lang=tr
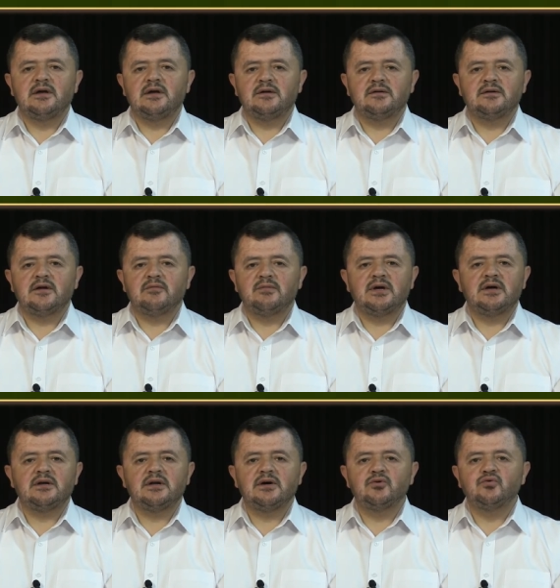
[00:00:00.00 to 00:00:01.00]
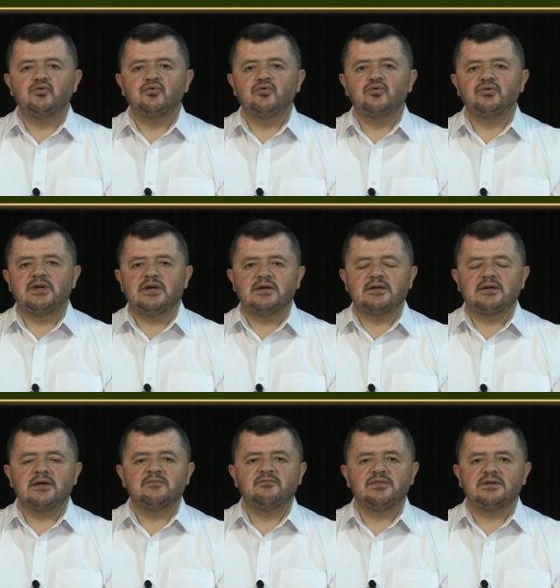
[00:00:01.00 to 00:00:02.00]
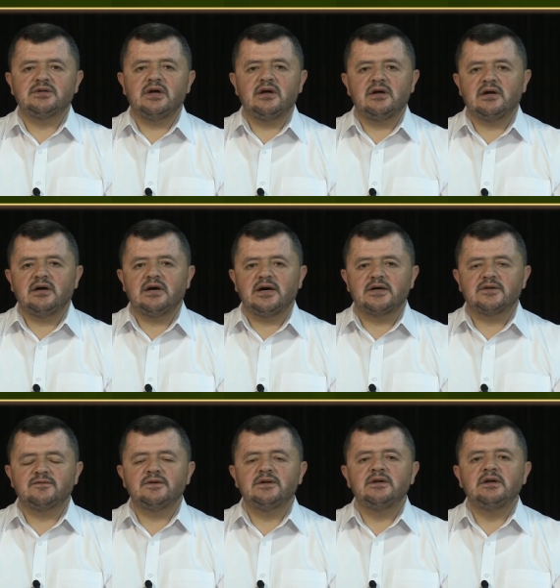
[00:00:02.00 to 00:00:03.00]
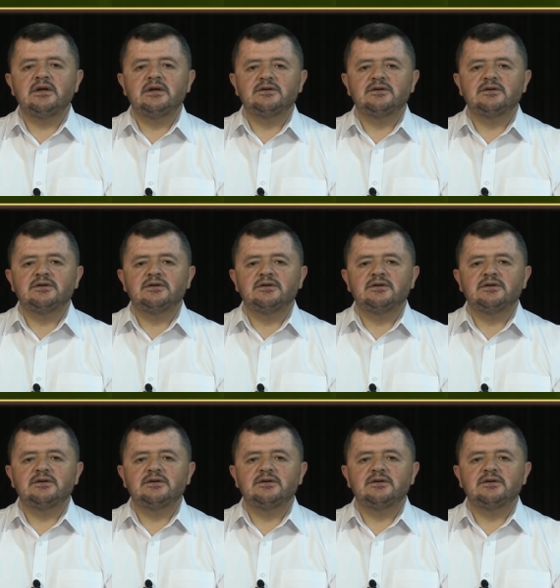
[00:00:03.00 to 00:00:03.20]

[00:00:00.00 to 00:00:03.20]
enneme lehu derken bir de H harfi